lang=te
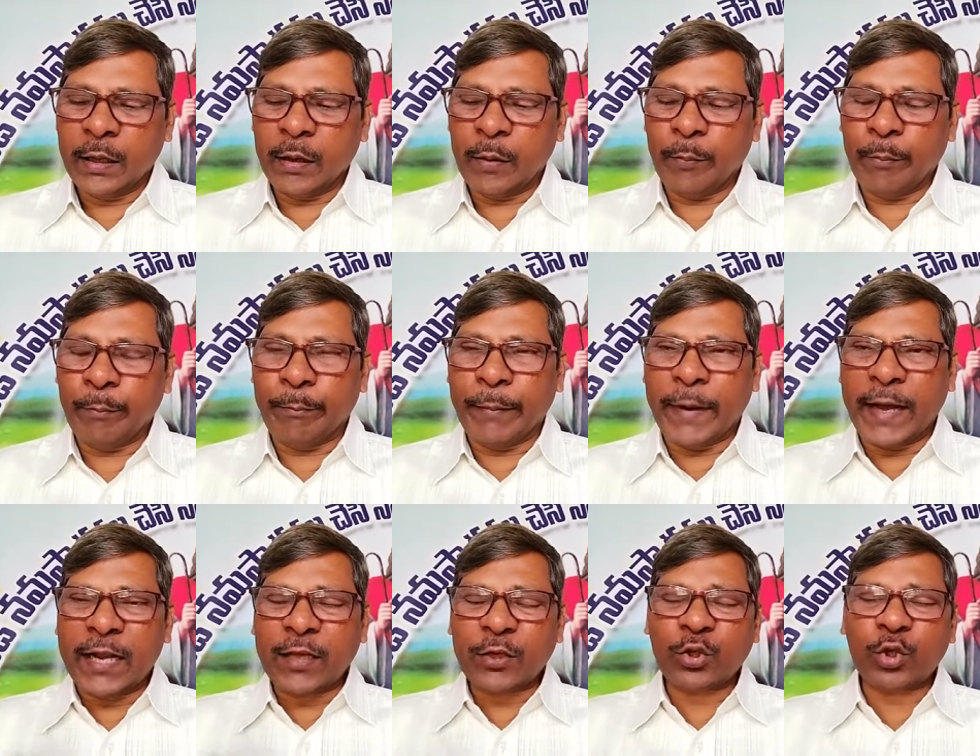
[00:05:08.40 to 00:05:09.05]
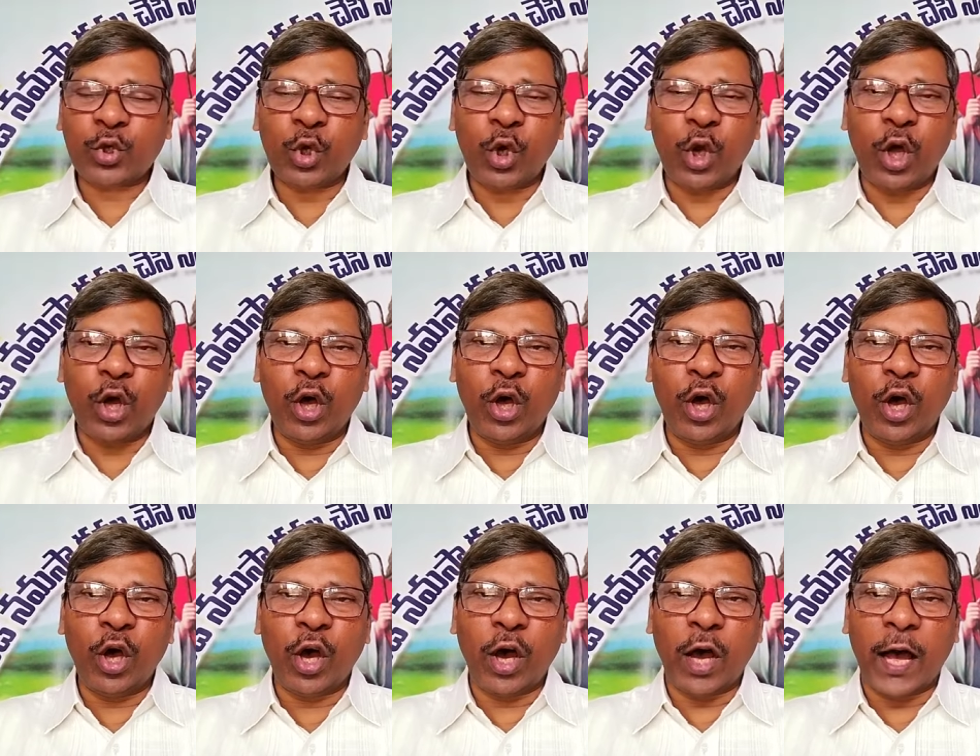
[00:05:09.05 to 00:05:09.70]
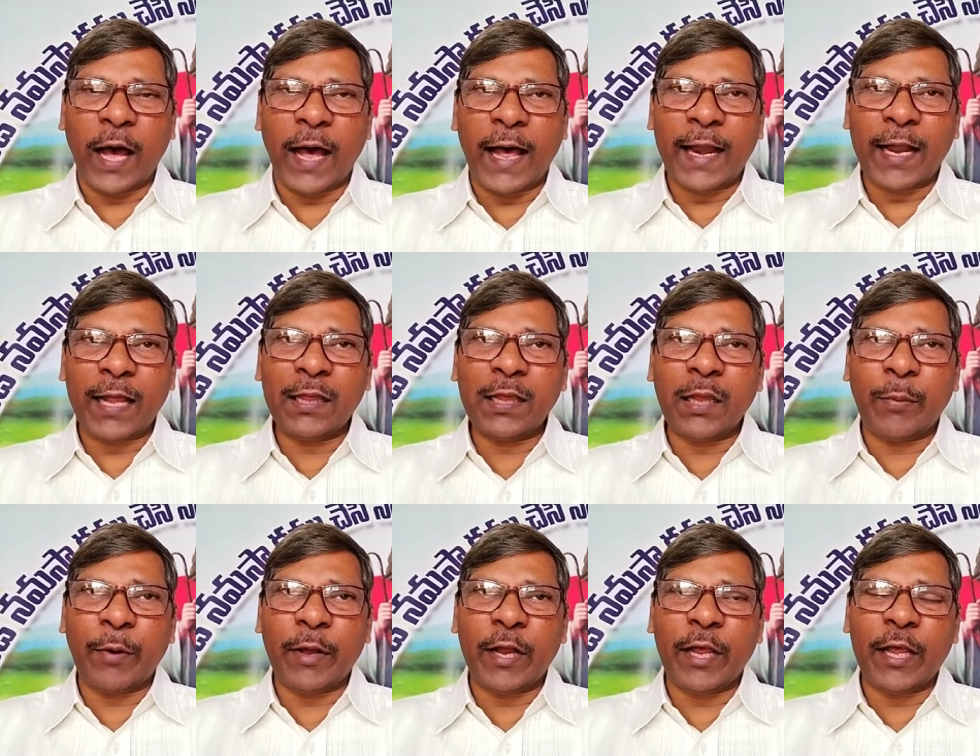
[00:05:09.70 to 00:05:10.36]
మనస్సులో ఆనందం
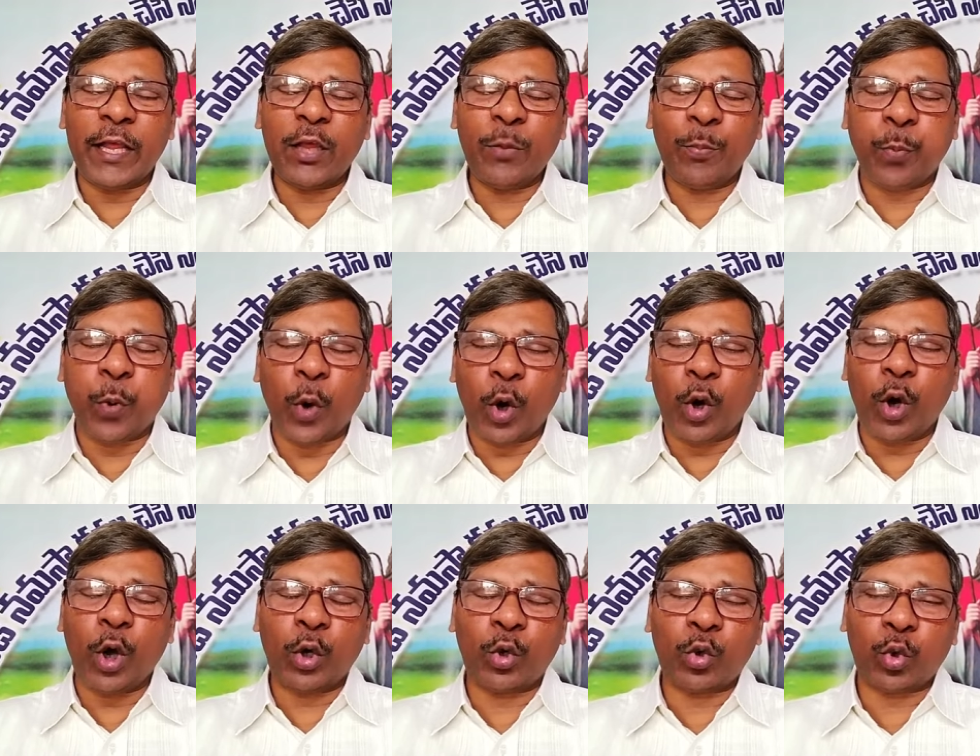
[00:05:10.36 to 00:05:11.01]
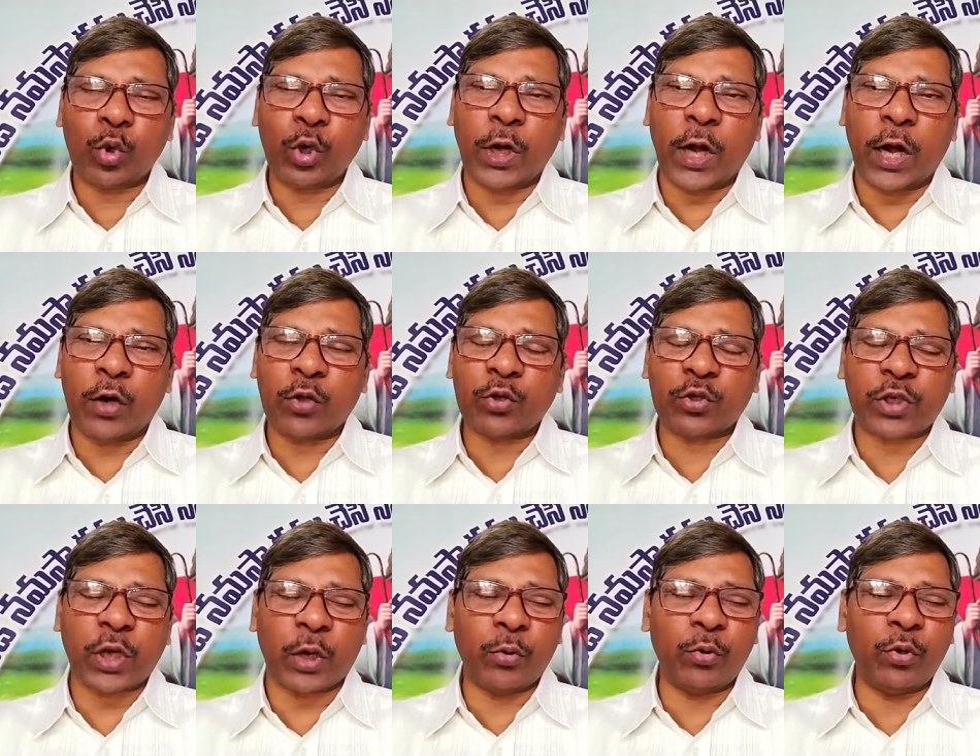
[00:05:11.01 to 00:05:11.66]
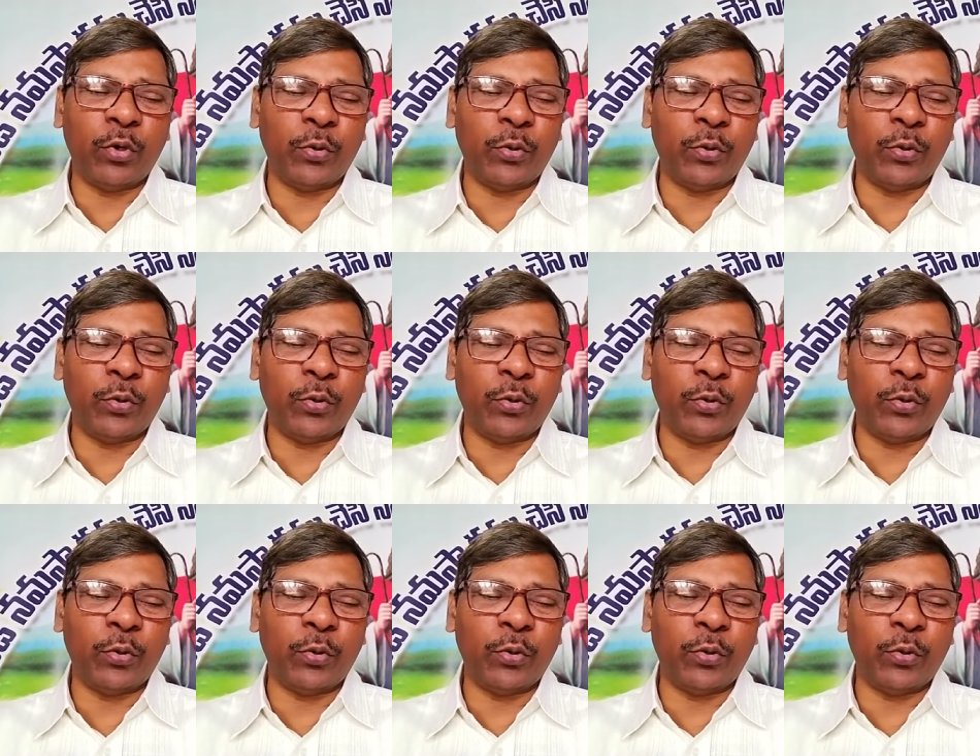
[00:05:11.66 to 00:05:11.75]
అనేది పోగొట్టుకున్నాడు సౌలు